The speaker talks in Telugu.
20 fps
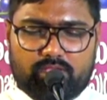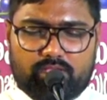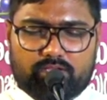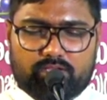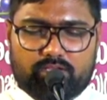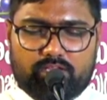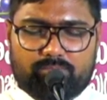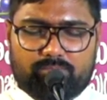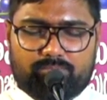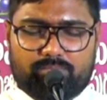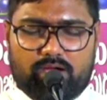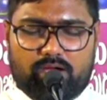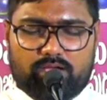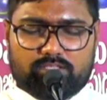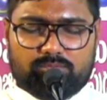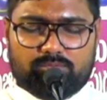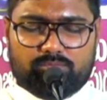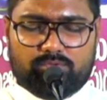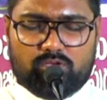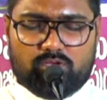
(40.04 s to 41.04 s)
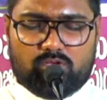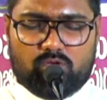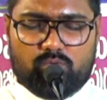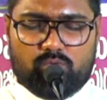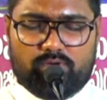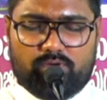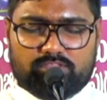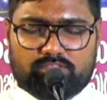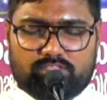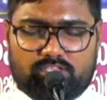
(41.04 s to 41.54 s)
నీ పాదములకు
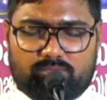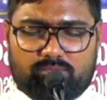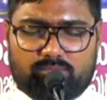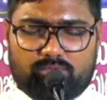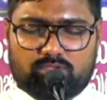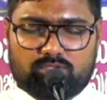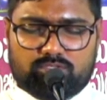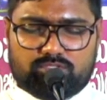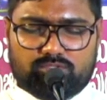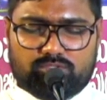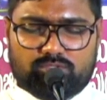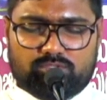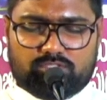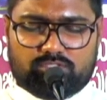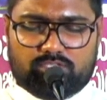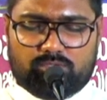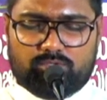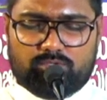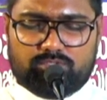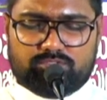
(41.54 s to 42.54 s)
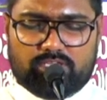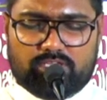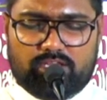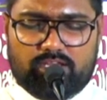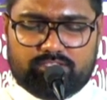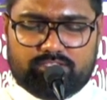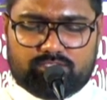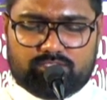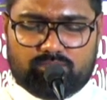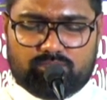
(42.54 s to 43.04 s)
వందనములు స్తోత్రములు
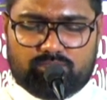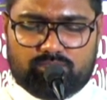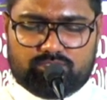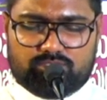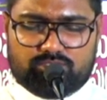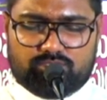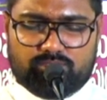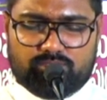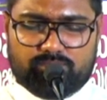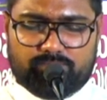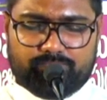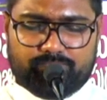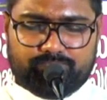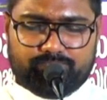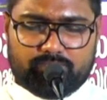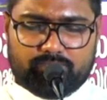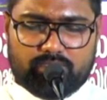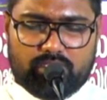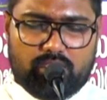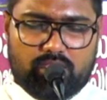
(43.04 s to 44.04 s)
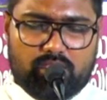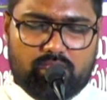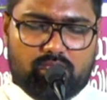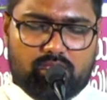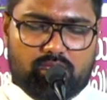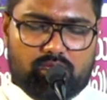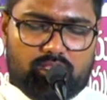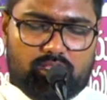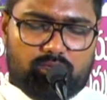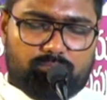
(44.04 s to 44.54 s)
చెల్లించుకొనుచు
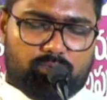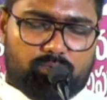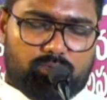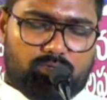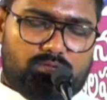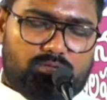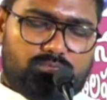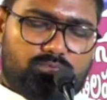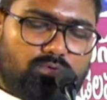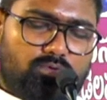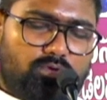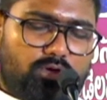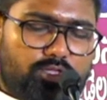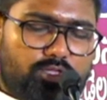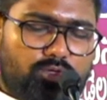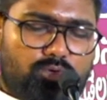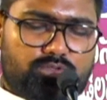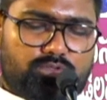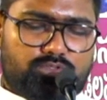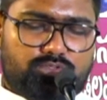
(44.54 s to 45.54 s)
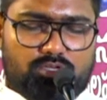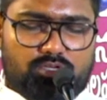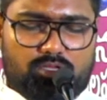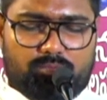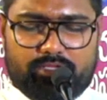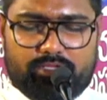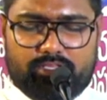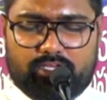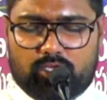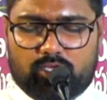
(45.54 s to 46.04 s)
అల్పులము
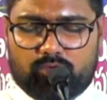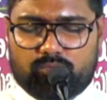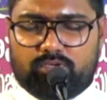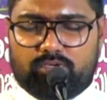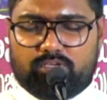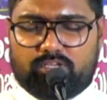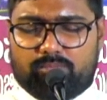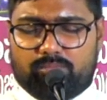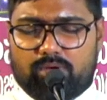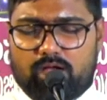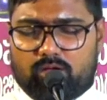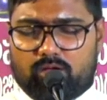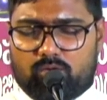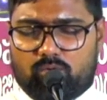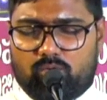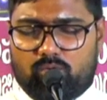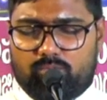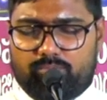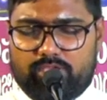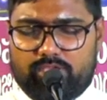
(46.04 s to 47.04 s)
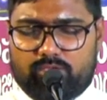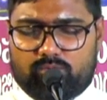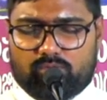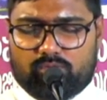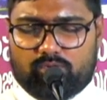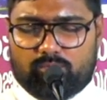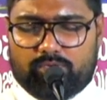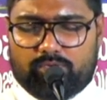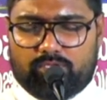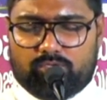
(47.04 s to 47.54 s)
అయోగ్యులమైనటువంటి మాకు మీ
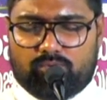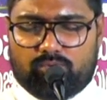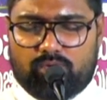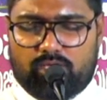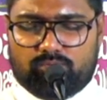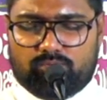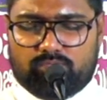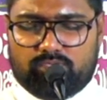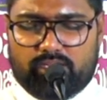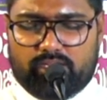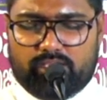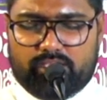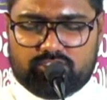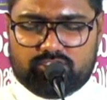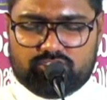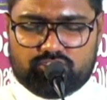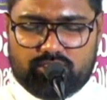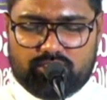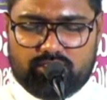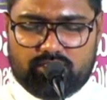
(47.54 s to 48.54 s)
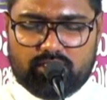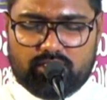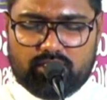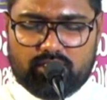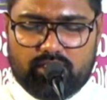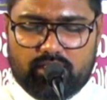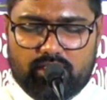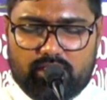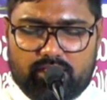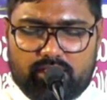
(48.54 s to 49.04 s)
కృపను అనుగ్రహించి
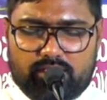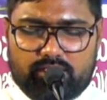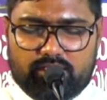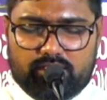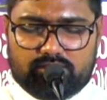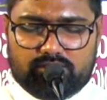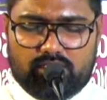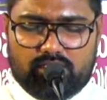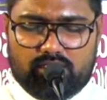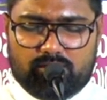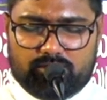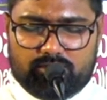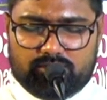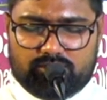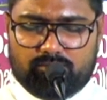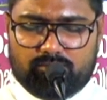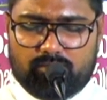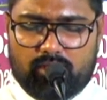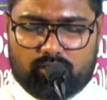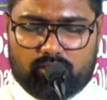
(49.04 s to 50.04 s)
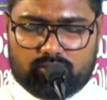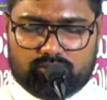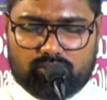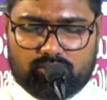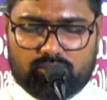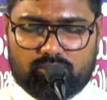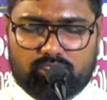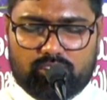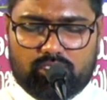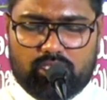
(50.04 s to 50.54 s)
ఈ దినమంతా మాకు
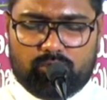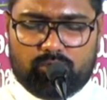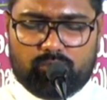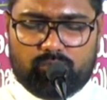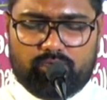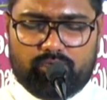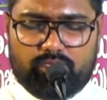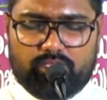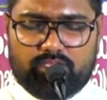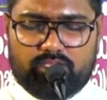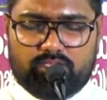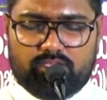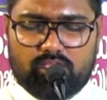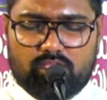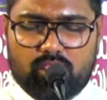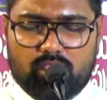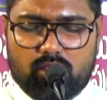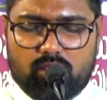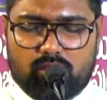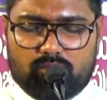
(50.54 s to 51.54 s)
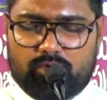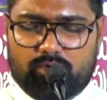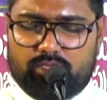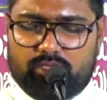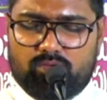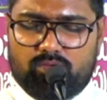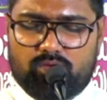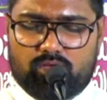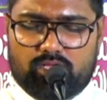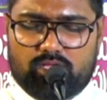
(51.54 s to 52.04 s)
తోడుగా ఉండి మరి
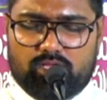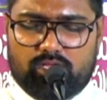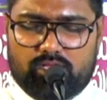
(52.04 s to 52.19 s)
ఒక